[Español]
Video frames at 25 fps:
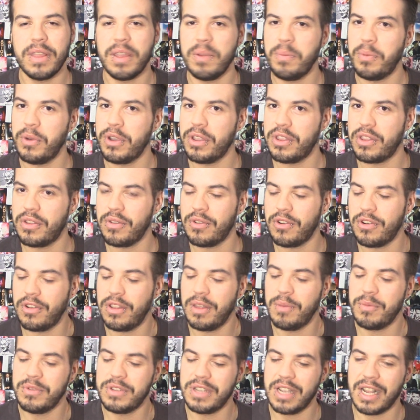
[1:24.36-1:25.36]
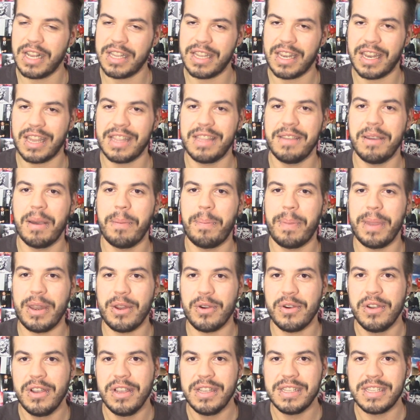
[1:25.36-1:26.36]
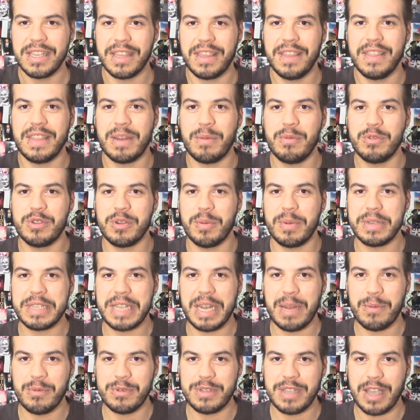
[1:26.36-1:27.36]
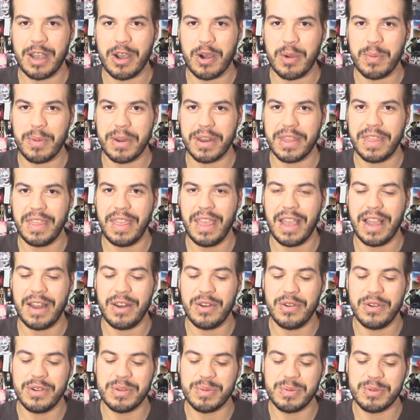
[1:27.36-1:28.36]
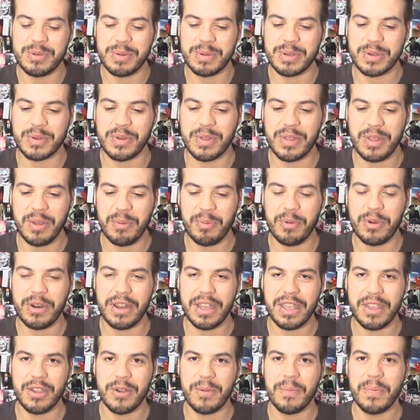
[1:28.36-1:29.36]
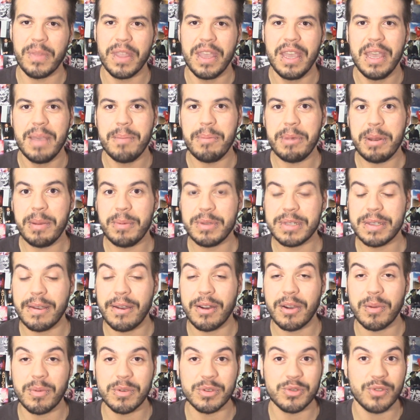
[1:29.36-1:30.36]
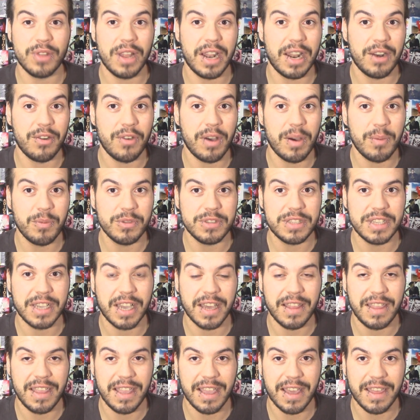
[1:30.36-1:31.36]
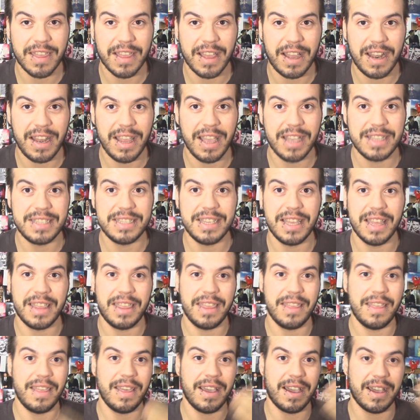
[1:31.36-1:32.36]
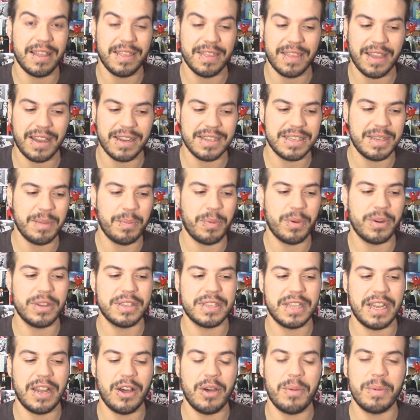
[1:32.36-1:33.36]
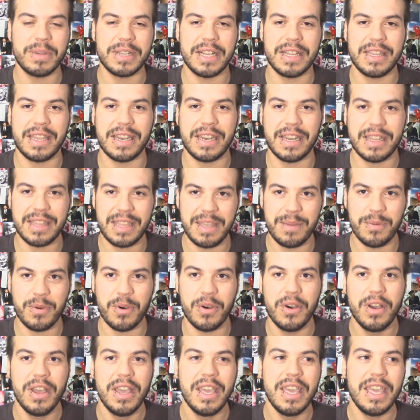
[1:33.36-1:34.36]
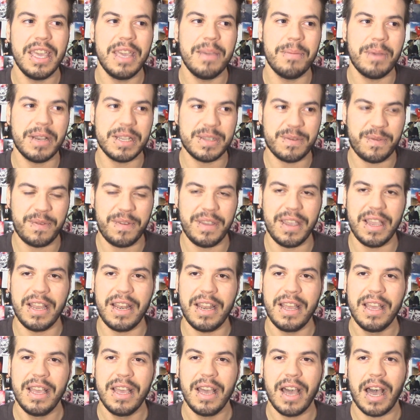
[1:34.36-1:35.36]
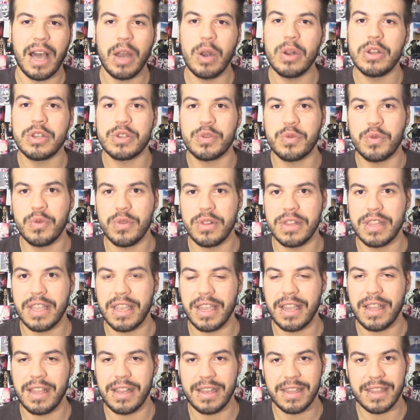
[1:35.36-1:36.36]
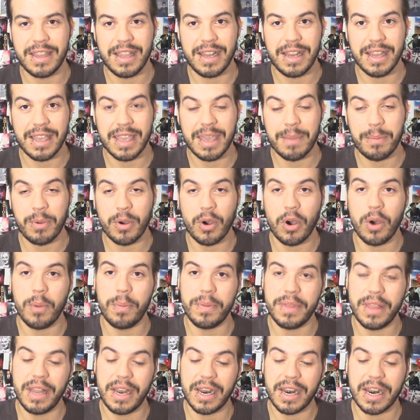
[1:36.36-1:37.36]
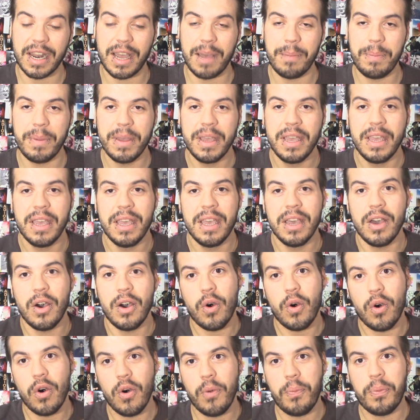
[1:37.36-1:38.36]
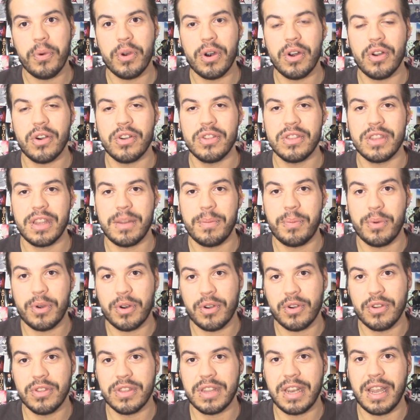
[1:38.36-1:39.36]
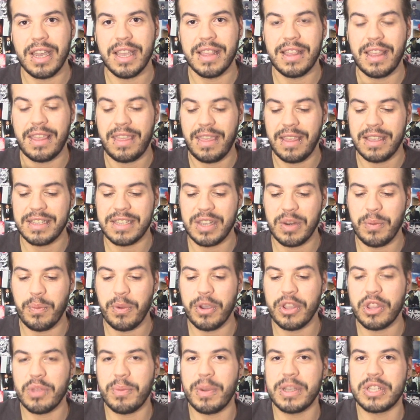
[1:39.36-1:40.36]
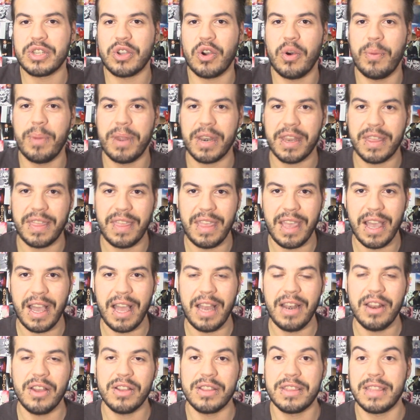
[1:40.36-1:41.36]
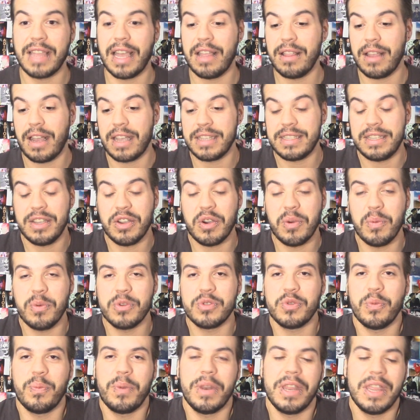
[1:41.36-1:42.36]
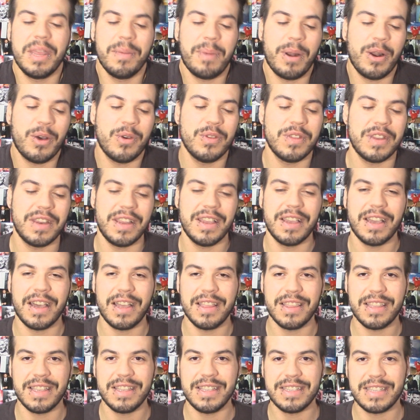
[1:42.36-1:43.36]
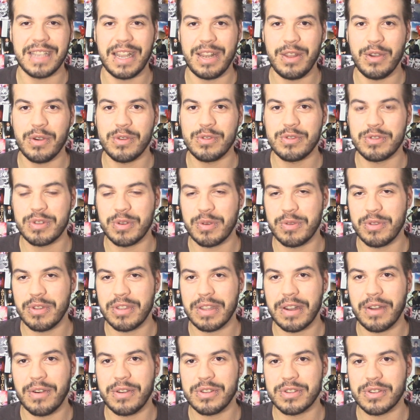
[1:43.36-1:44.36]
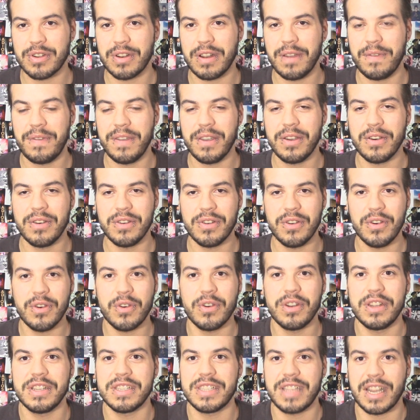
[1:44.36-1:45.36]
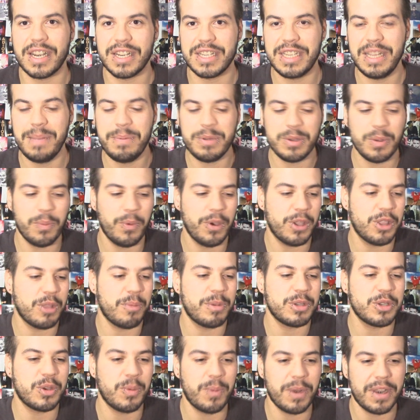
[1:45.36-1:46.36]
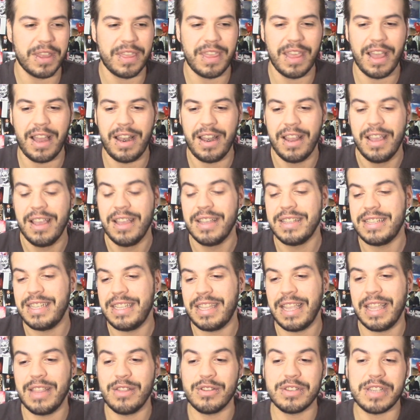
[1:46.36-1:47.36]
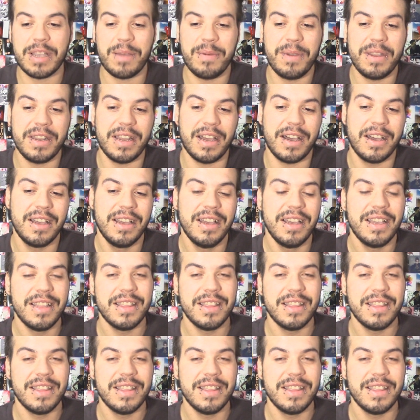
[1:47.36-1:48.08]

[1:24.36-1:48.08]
hacer un poquito de música alternativa, pero se centra mucho más en la música comercial, ¿no? Es mucho más conocido por ello. Veremos a ver cómo suena la nueva música de Igazalea, si decide decantarse por ese lado más alternativo y más fiel a lo school del hip hop, del rap, o por, por contra decide ser un poquito más comercial, así como su principal contrincante salió con su segundo trabajo discográfico, ¿no? Con Starships, un poquito más comercial, sí teniendo esa vena